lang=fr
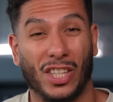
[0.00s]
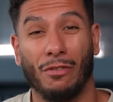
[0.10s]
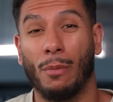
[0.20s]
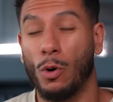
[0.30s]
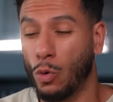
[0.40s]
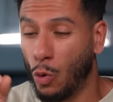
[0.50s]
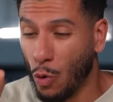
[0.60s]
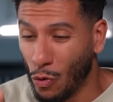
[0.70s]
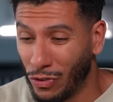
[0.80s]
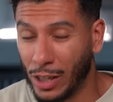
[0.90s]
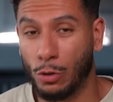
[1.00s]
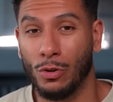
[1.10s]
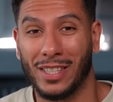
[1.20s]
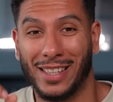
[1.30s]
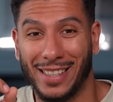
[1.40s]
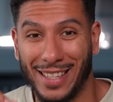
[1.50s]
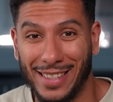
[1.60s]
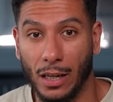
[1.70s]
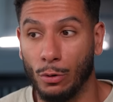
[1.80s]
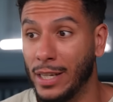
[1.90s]
j'étais vraiment convaincu que c'était des
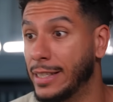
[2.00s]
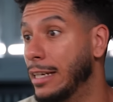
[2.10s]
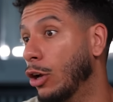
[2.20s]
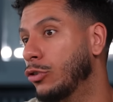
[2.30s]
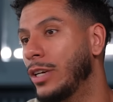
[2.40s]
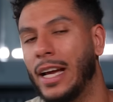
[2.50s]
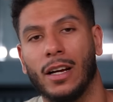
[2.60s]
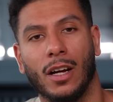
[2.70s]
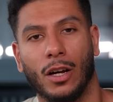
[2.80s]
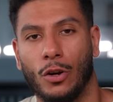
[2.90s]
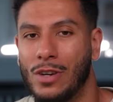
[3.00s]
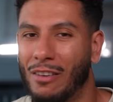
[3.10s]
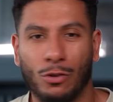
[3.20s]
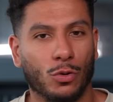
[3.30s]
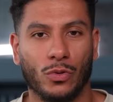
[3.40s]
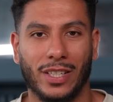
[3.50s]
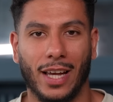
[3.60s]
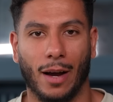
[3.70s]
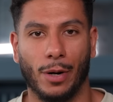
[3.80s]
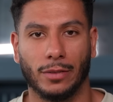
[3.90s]
stéroïdes qui leur donnaient euh, une avance
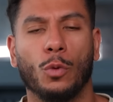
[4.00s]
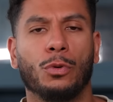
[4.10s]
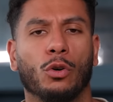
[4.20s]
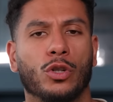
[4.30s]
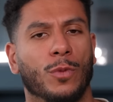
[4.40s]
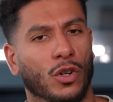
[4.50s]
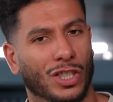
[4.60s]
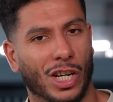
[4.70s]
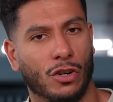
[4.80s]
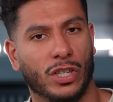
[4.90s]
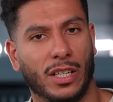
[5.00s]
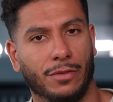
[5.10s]
considérable. Depuis, heureusement, j'ai changé